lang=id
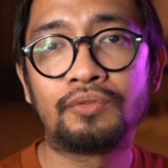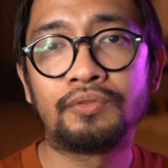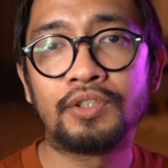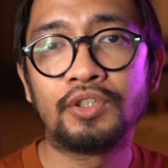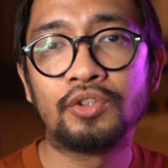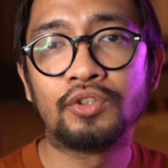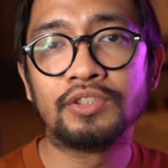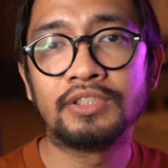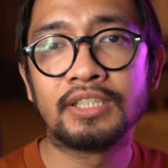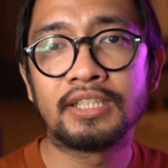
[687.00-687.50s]

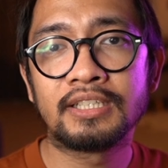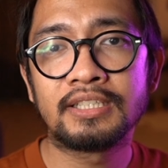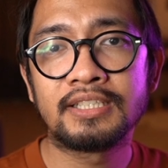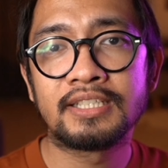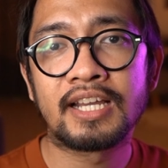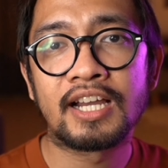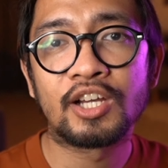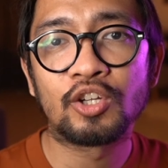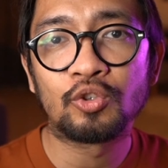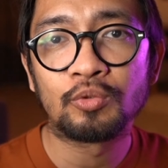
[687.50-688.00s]
videonya,
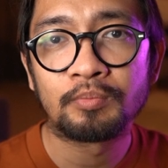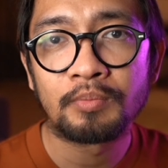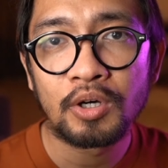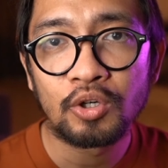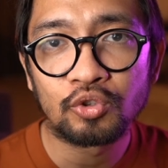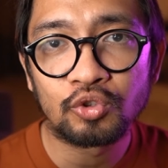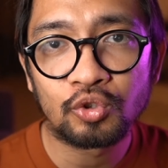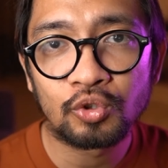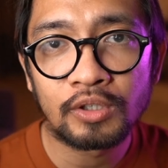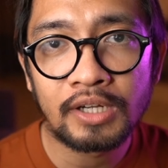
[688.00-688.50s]
jangan lupa
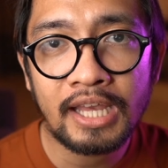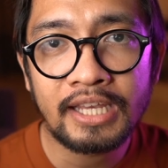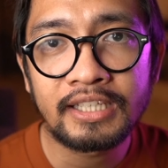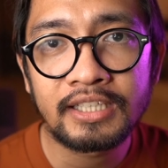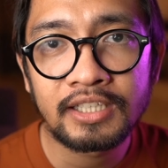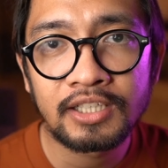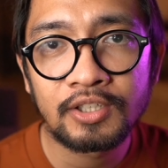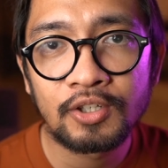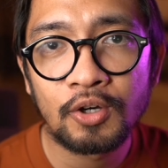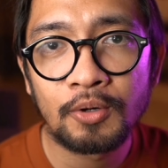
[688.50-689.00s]
untuk like,
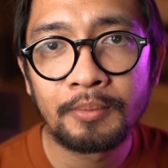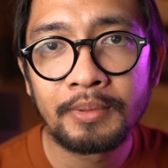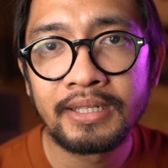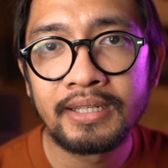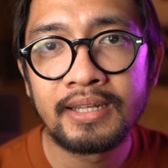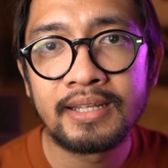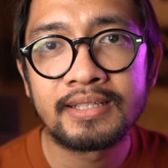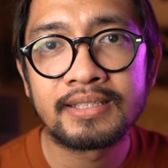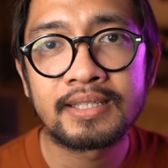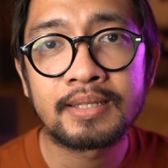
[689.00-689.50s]

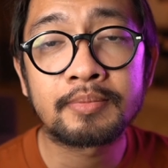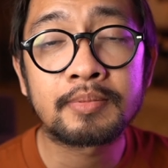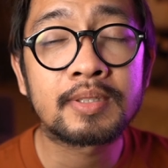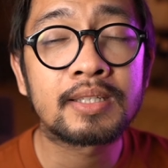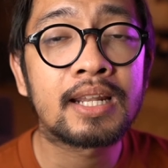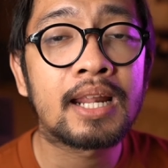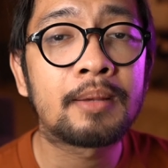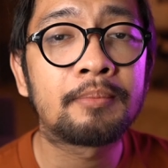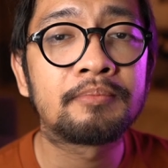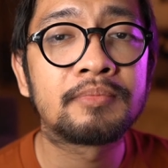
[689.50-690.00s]
komen, dan
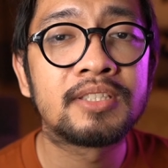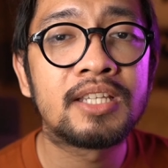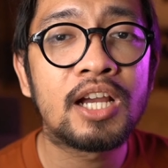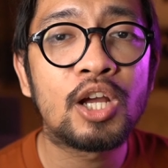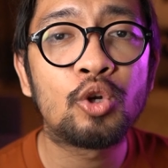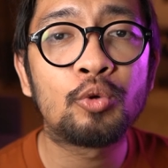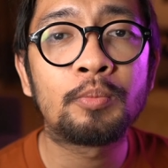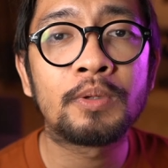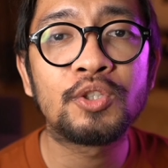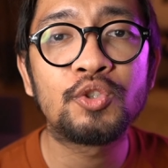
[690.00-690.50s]
subscribe.
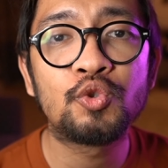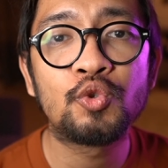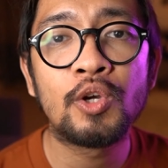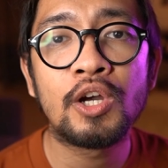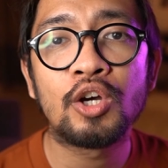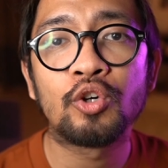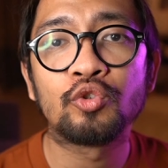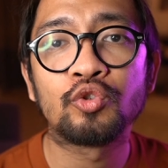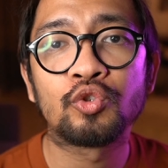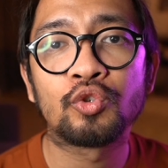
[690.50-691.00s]
Jangan lupa
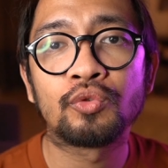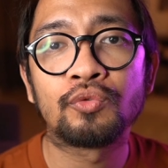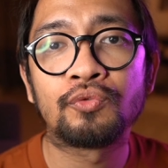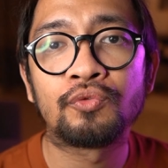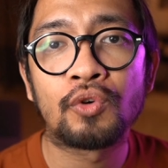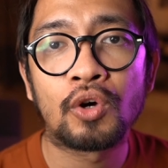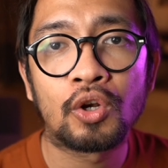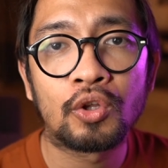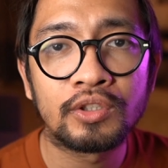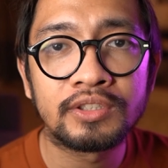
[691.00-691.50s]
juga untuk
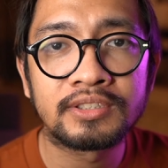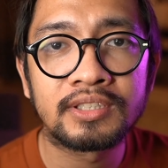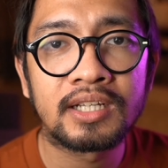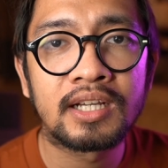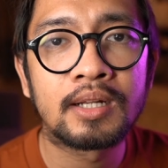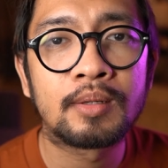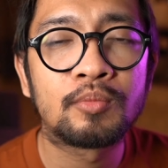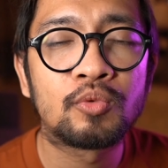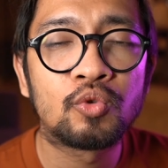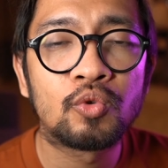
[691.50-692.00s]
follow
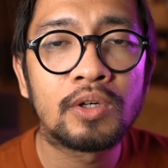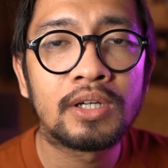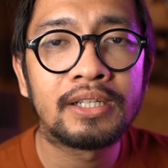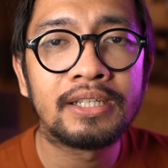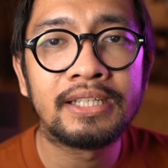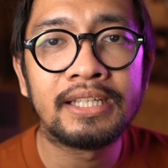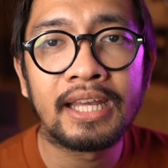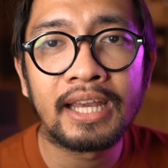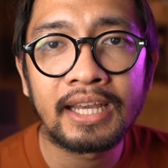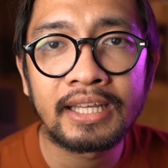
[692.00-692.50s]
Instagram
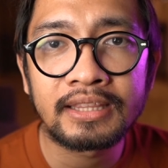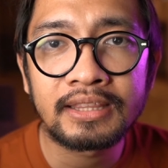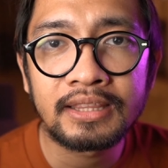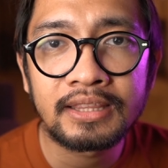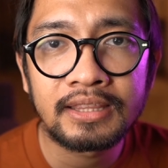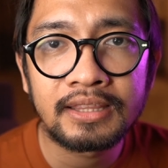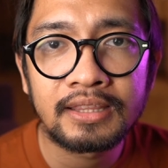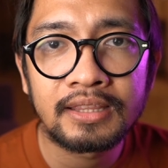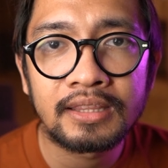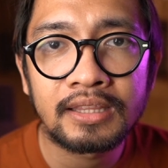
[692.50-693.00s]
gue di
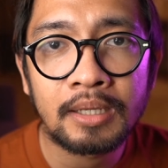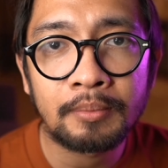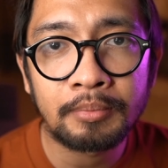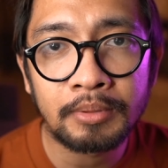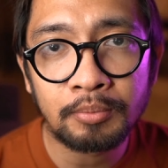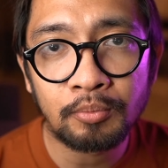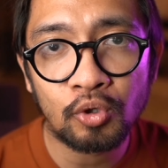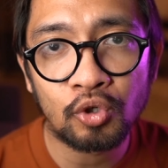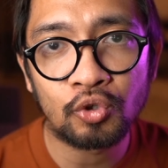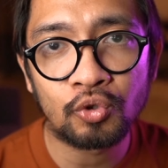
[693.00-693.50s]

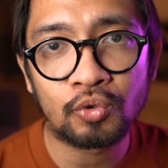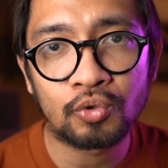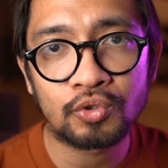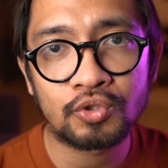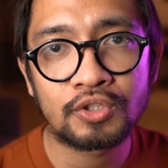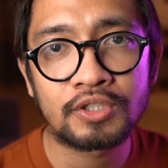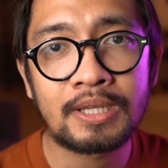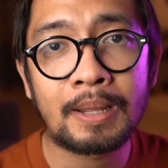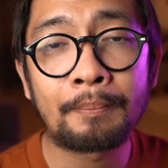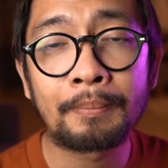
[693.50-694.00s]
@napipolo.
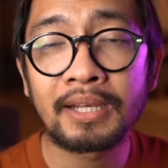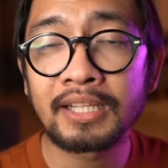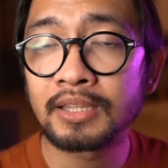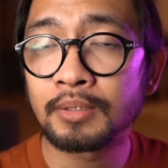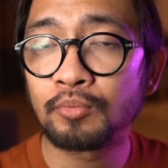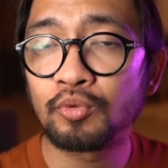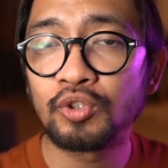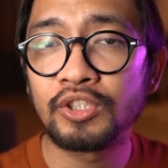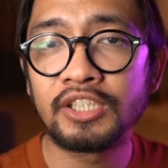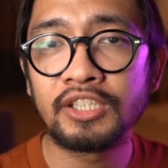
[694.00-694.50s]
Sampai
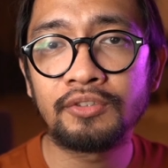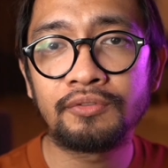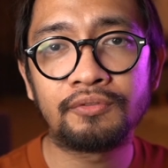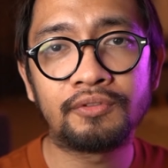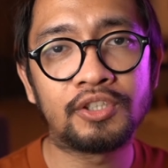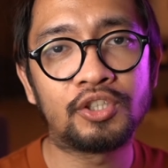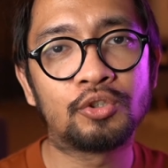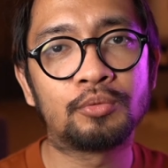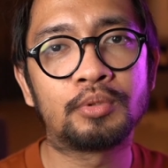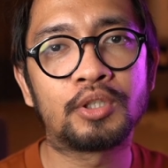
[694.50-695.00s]
ketemu di
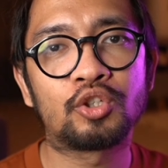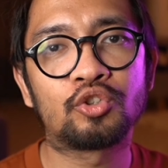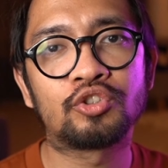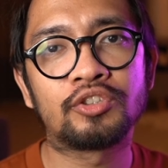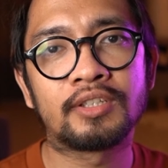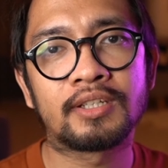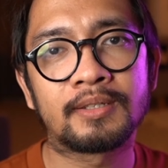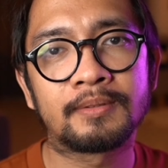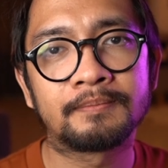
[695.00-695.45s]
video berikutnya.